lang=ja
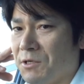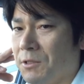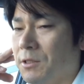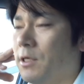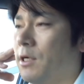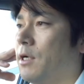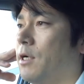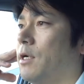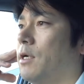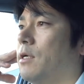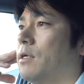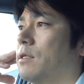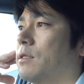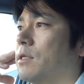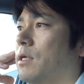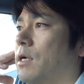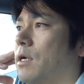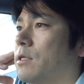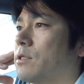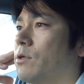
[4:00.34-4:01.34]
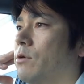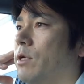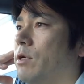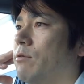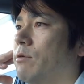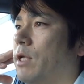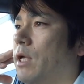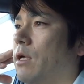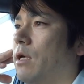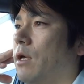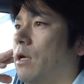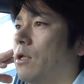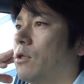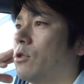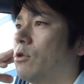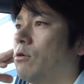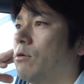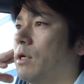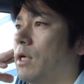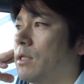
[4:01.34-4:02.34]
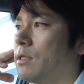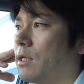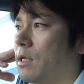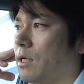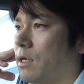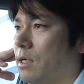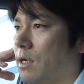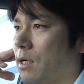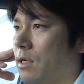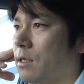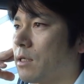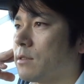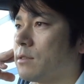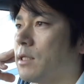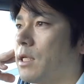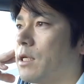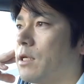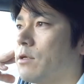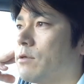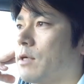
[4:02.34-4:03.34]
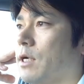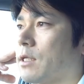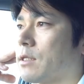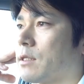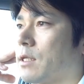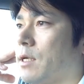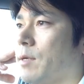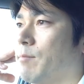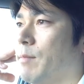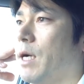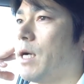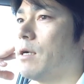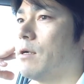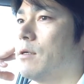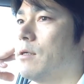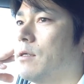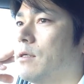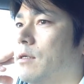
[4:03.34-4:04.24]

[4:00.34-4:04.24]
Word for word: よだからそれをねどうやったら解決できるかってまあ